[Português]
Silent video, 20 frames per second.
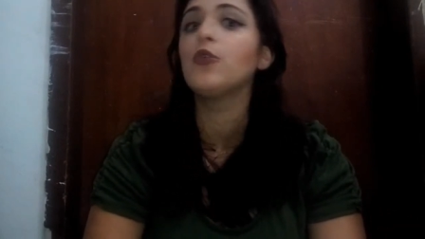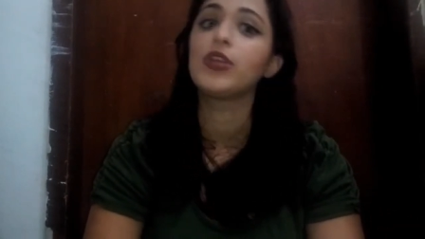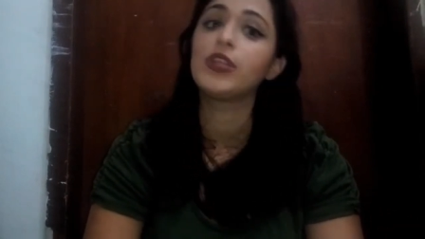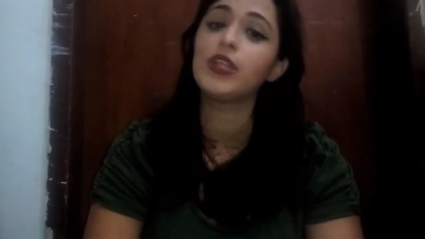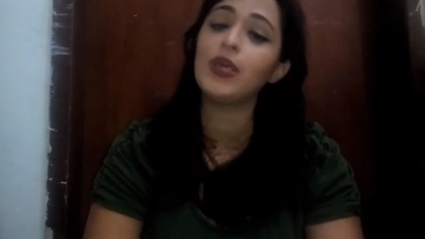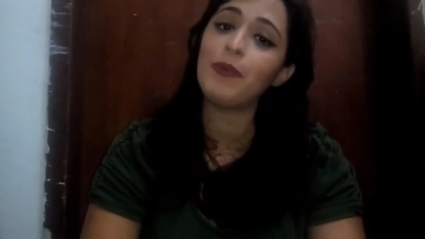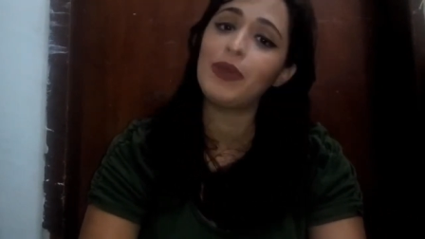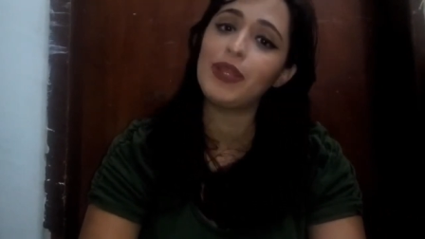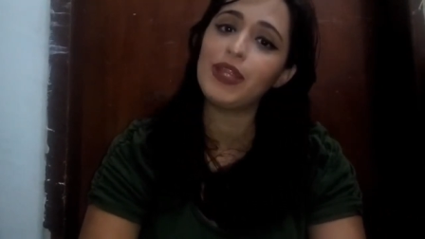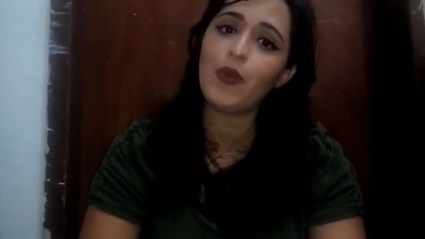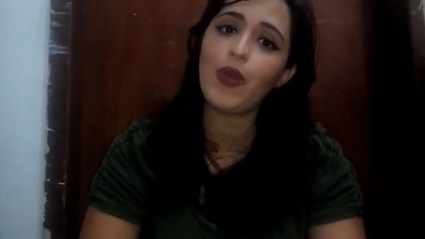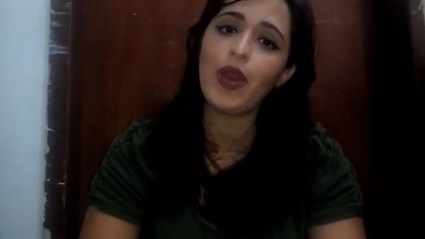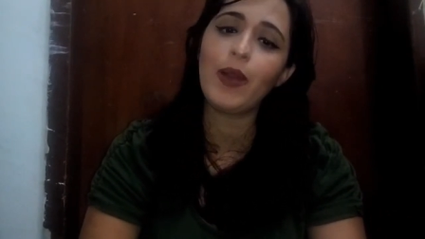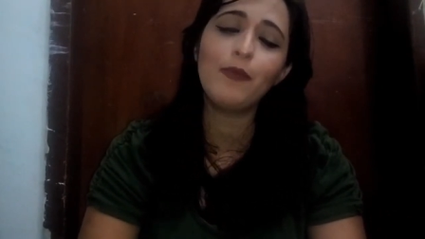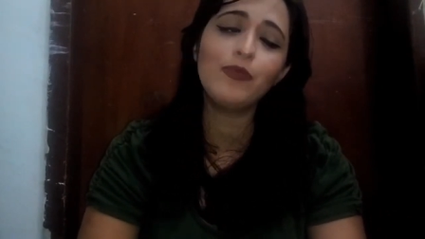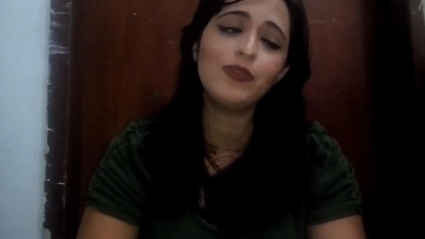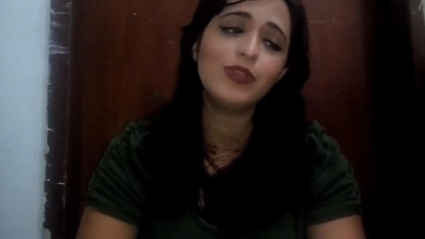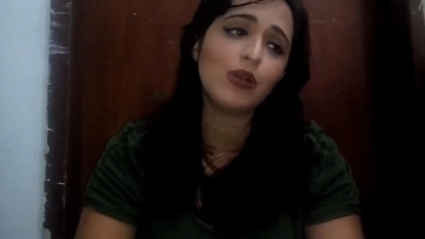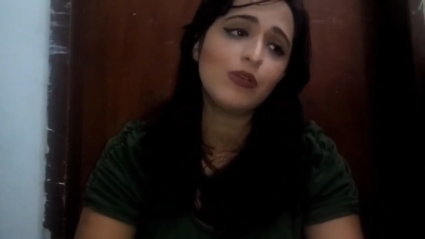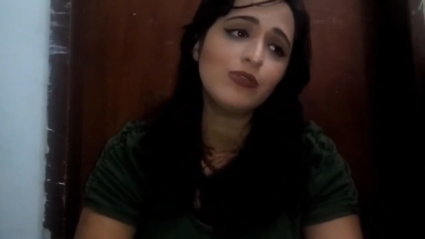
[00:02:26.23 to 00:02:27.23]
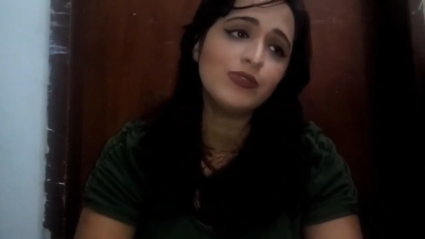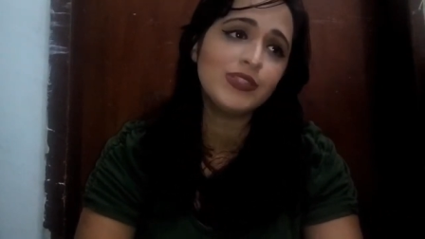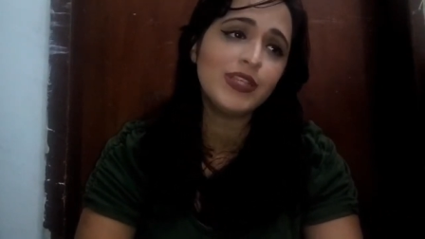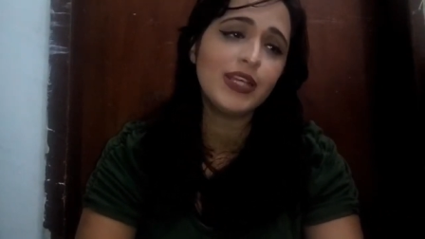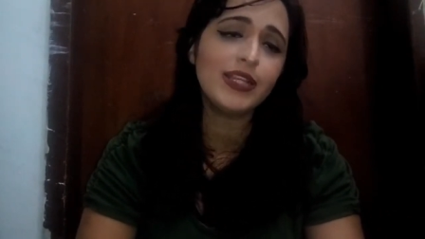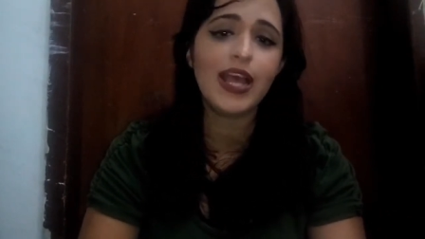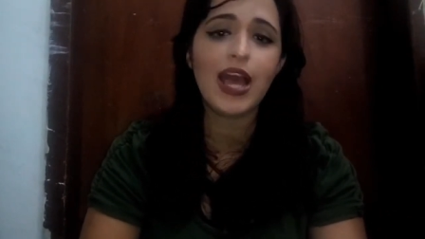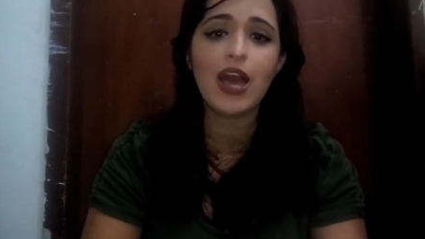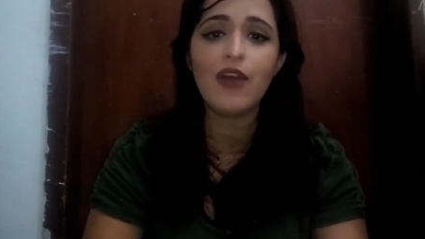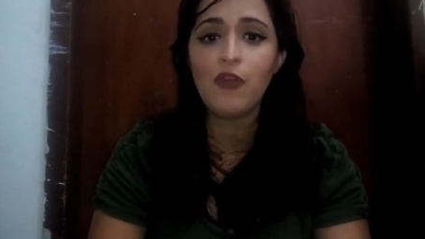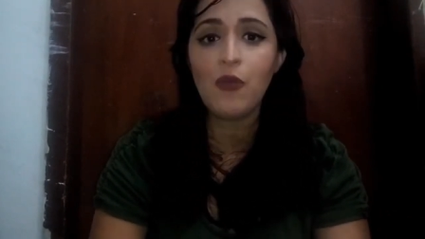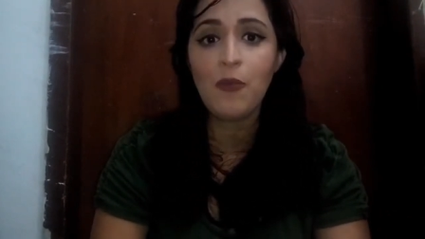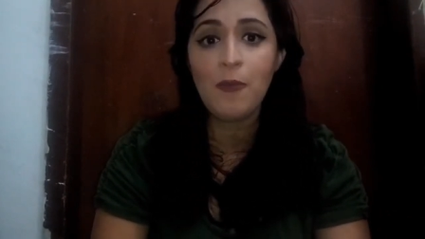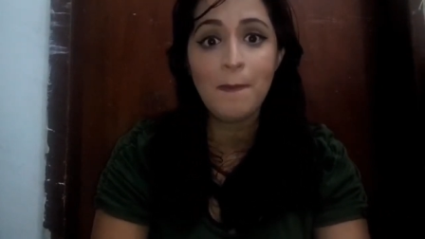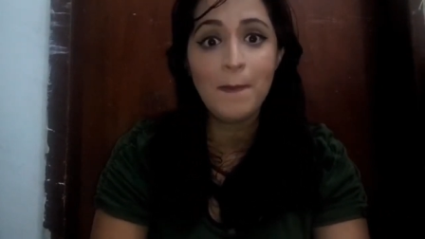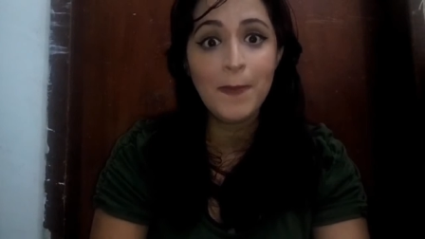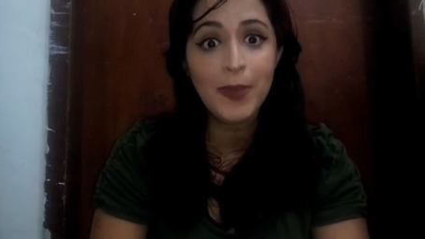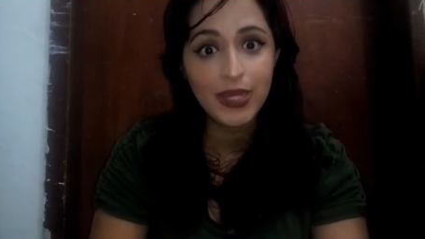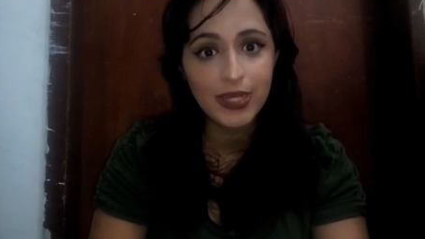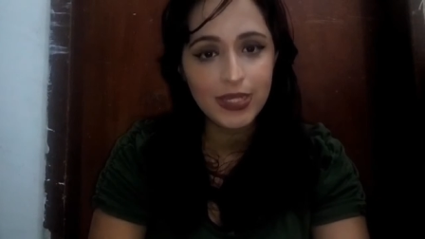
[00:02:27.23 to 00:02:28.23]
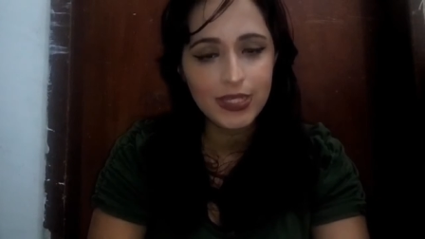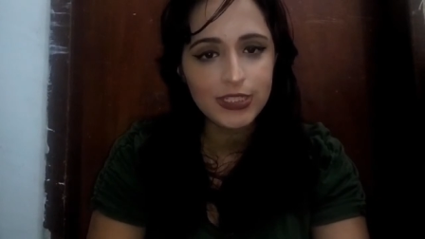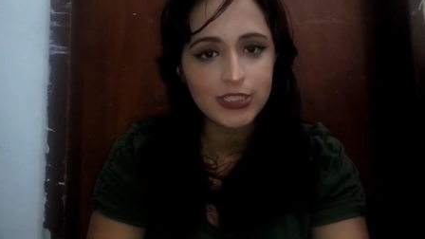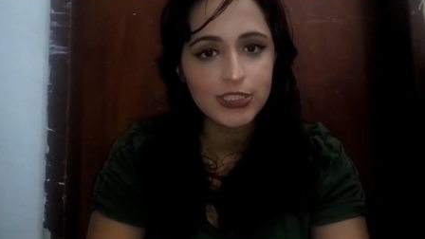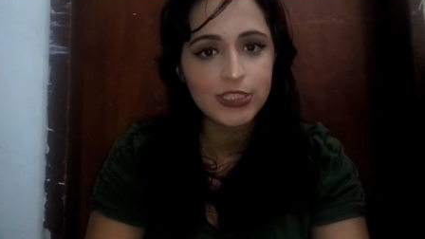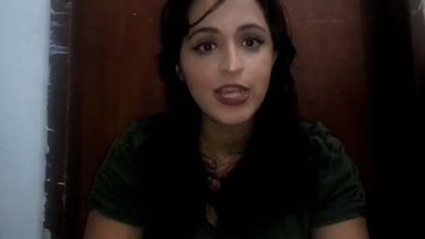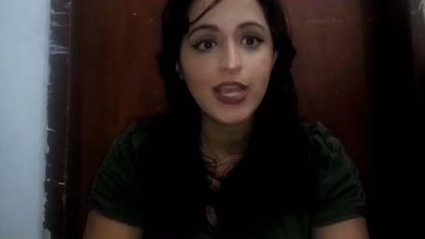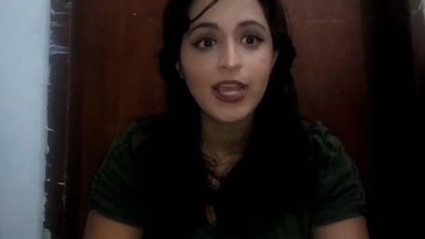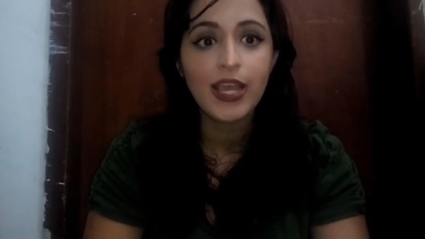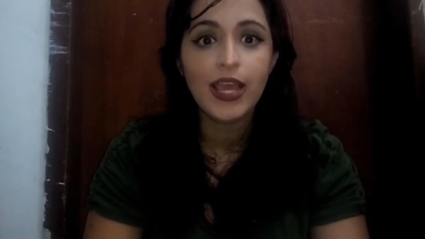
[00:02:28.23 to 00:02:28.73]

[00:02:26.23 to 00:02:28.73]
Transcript: Também não é muito aconselhável, mas